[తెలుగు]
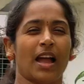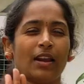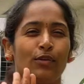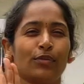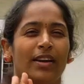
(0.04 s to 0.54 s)

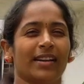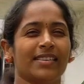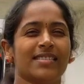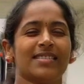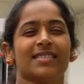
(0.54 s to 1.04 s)
హలో
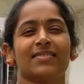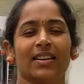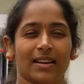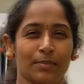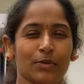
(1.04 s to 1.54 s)
ఫ్రెండ్స్
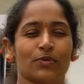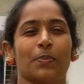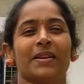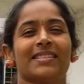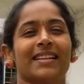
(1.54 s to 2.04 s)
వెల్కమ్ టు
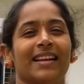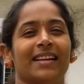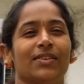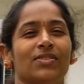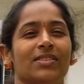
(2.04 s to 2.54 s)
స్వప్నాస్
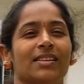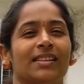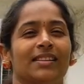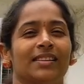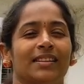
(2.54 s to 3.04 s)
క్రియేటివ్స్
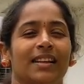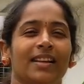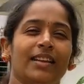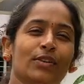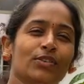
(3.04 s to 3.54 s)

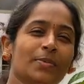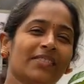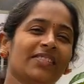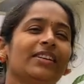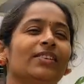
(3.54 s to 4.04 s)
ఈరోజు
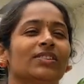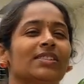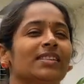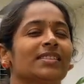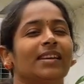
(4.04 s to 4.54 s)
మన వీడియో
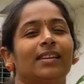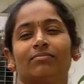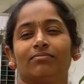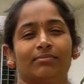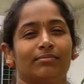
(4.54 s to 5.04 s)
వచ్చేసి
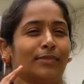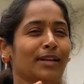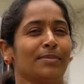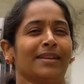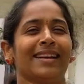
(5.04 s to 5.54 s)

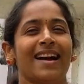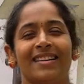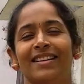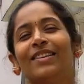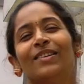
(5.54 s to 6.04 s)
మనం మన
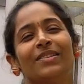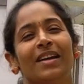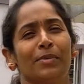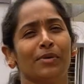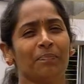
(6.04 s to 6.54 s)
గార్డెన్లో
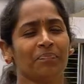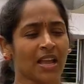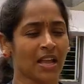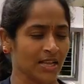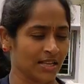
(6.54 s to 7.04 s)
ఉన్నాము
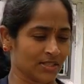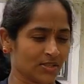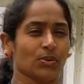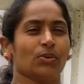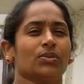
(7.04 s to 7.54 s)

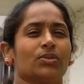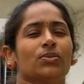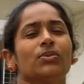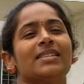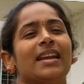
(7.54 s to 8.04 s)
సో
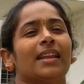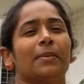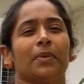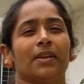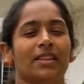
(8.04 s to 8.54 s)
జూన్ స్టార్ట్
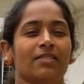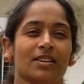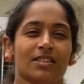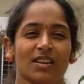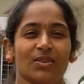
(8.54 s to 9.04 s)
అయిపోయింది
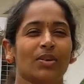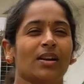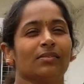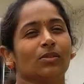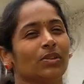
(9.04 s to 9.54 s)
వర్షాలు
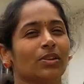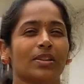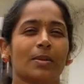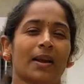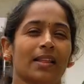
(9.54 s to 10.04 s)
కూడా కొద్ది
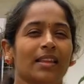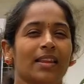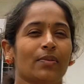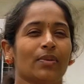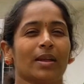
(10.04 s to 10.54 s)
కొద్ది
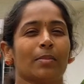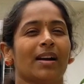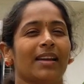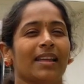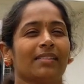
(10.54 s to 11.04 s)
పడుతూనే ఉన్నాయి
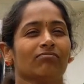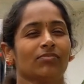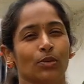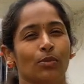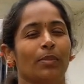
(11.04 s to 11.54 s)
బాగానే
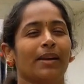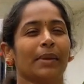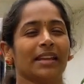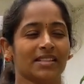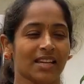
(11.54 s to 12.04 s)
సో
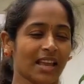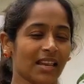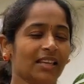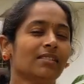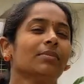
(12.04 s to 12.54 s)
మనం ఏం
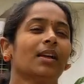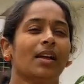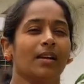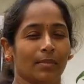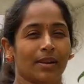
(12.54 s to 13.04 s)
చేయాలి
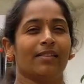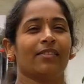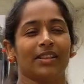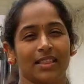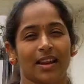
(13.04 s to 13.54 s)
మన
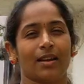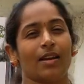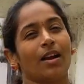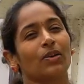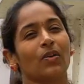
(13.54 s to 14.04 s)

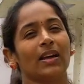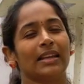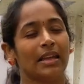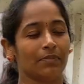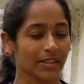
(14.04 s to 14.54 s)
విత్తనాలు
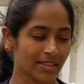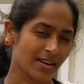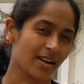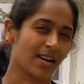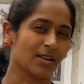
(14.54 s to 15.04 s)
నాటుకోవాలి ఏం
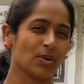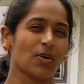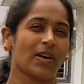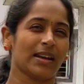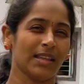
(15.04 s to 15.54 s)
విత్తనాలు
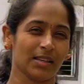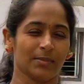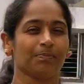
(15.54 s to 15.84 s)
నాటుకోవాలి